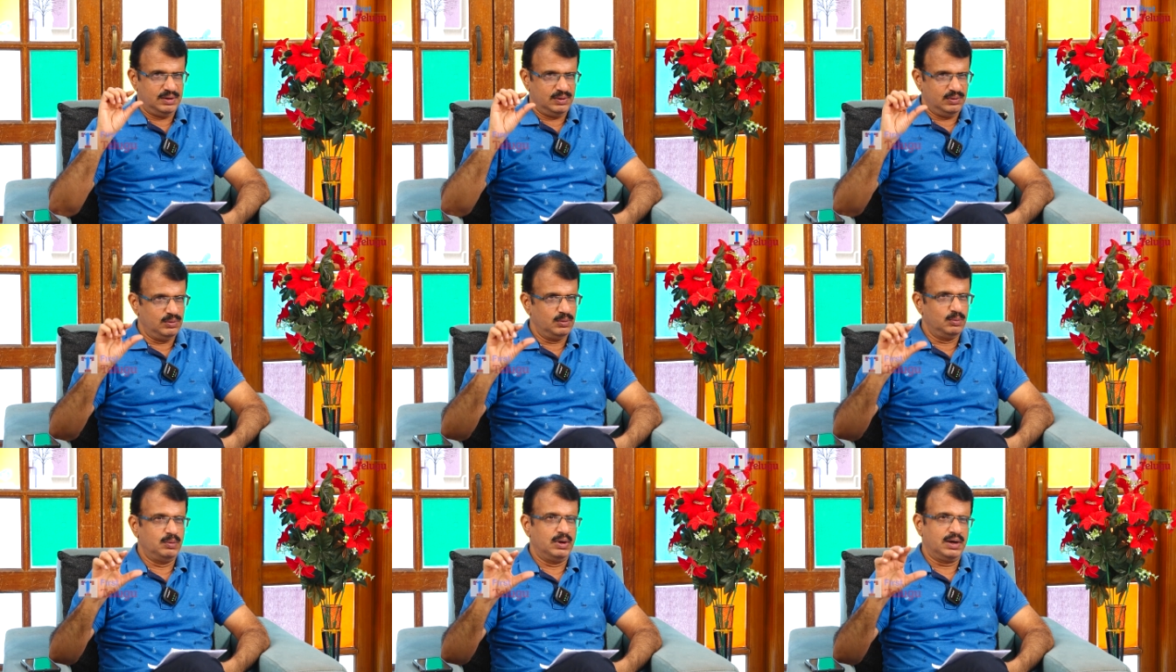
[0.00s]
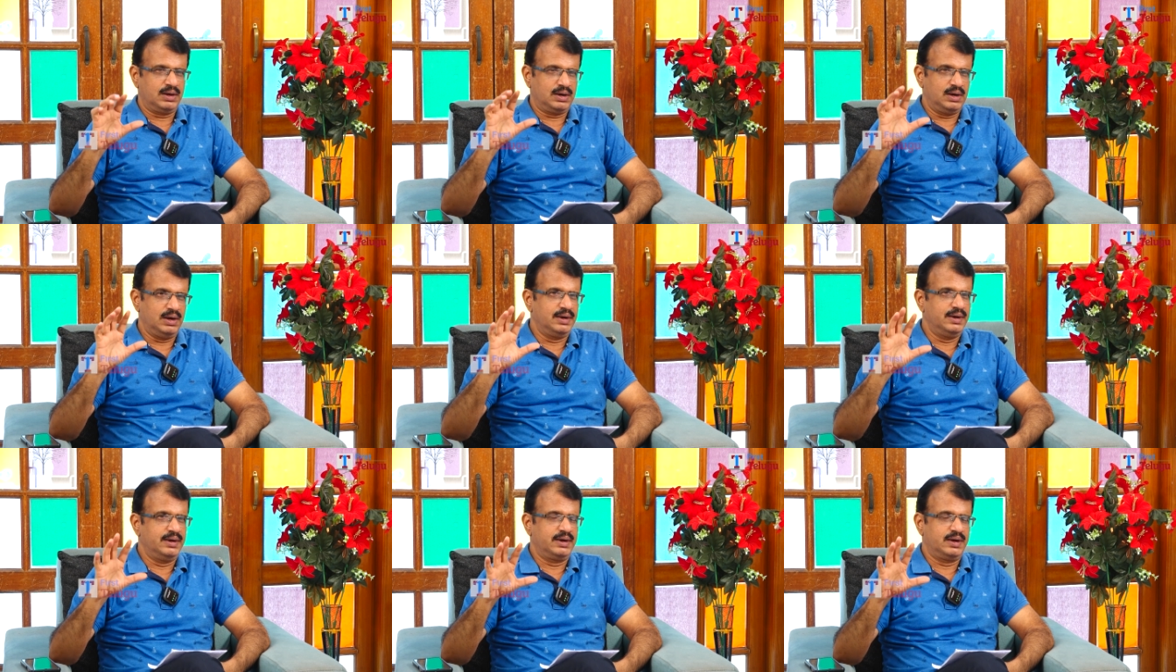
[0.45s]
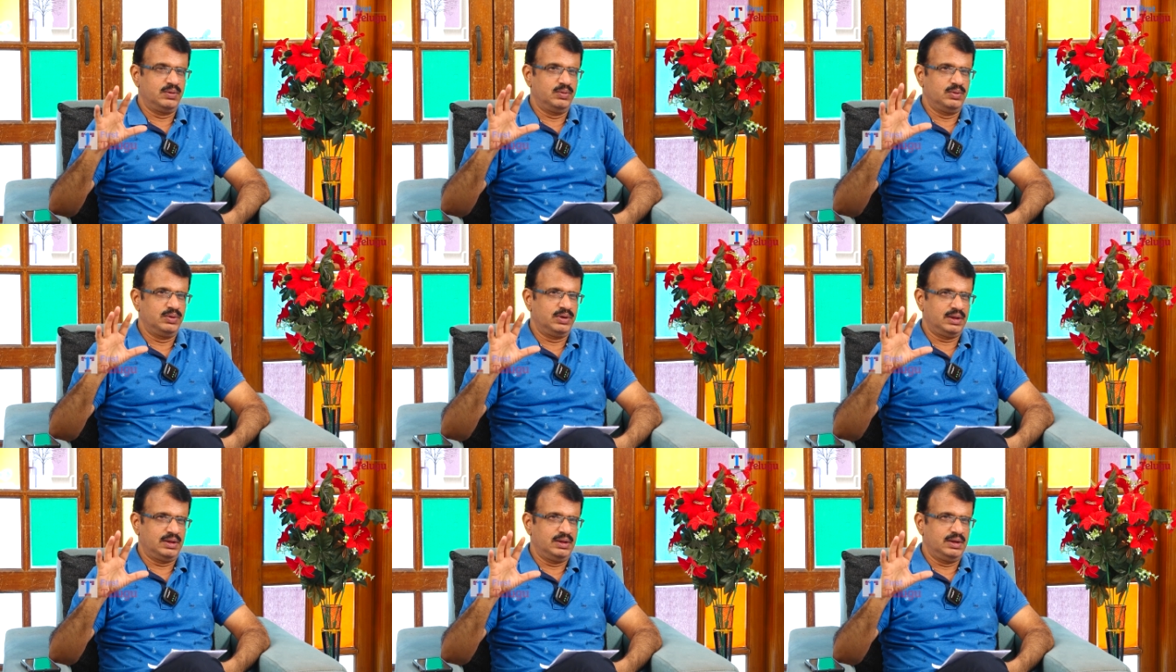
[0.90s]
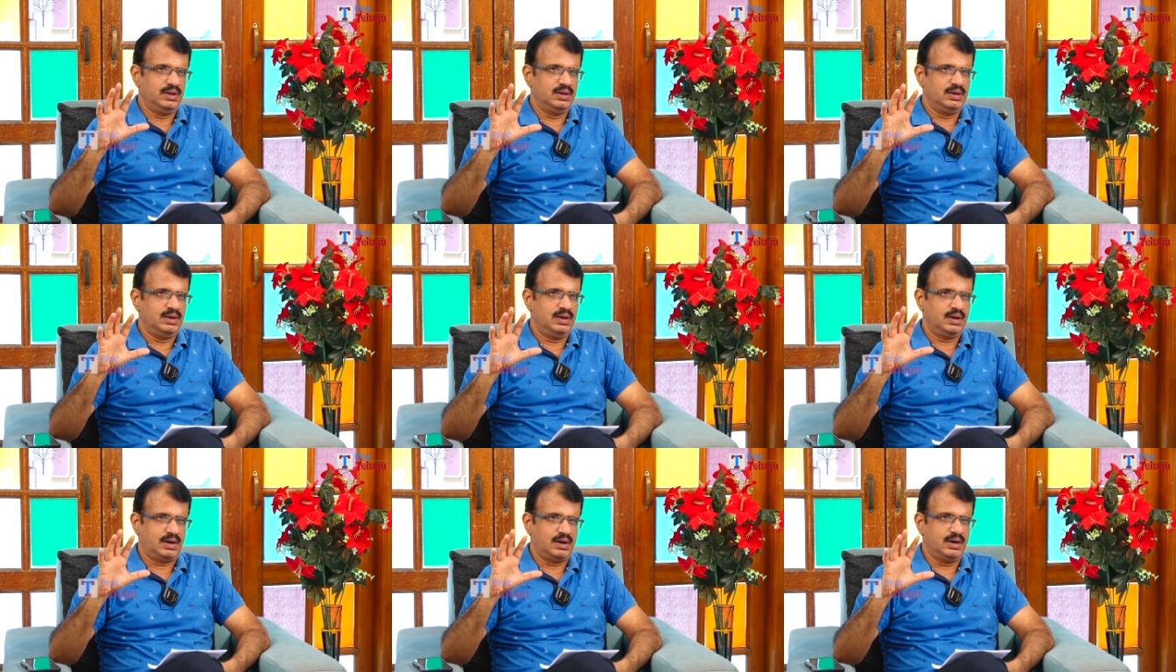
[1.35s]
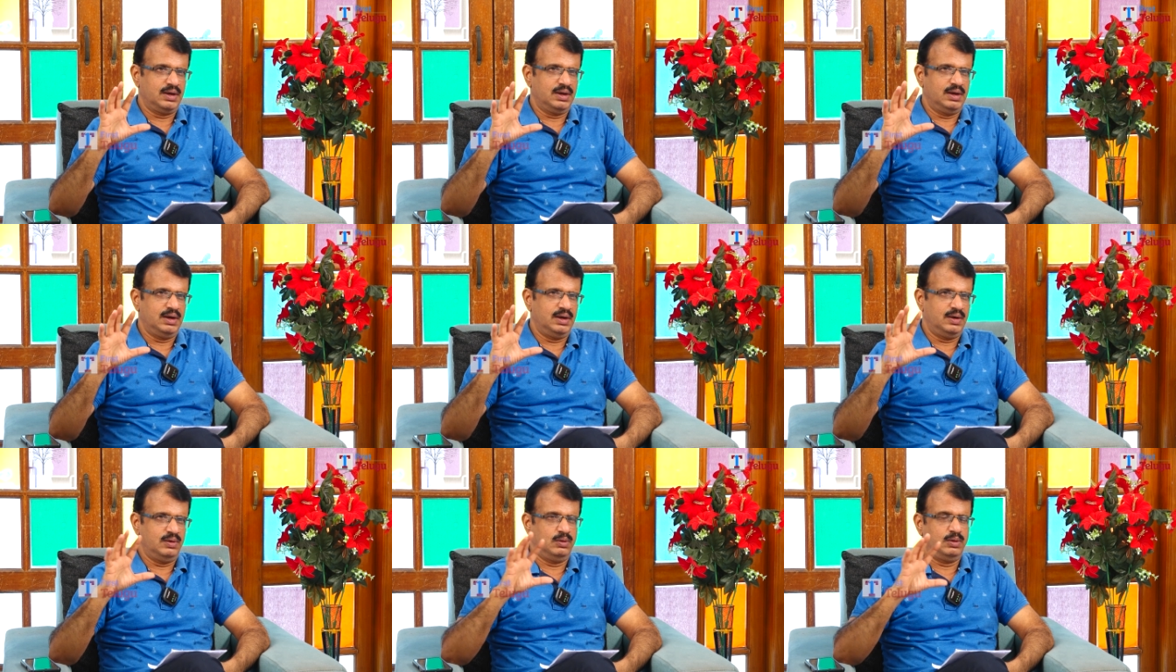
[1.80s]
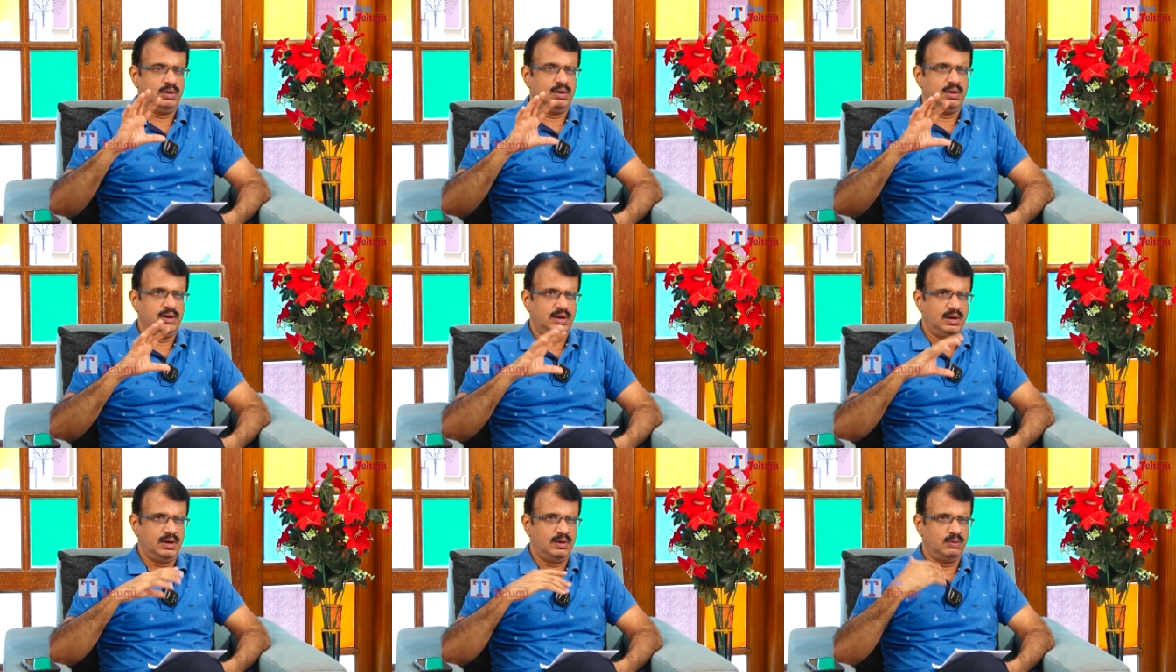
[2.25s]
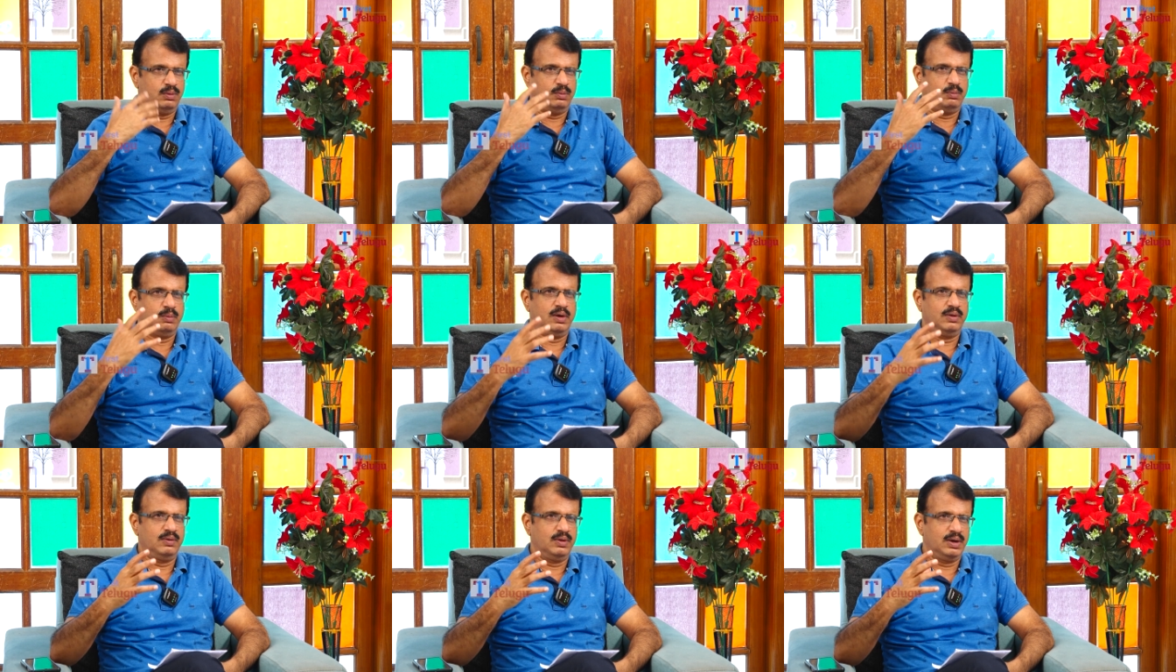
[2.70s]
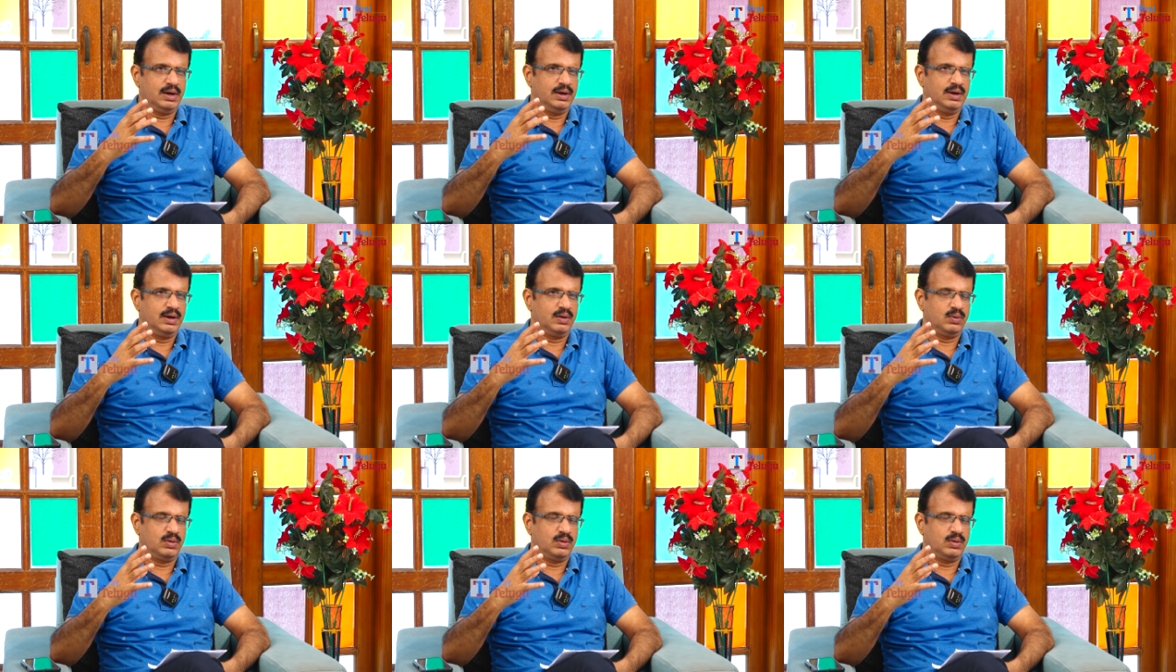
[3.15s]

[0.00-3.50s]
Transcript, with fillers: నువ్వు మాట్లాడినట్టే ఉంటుంది అక్కడ ఆహో హావభావాలన్నీ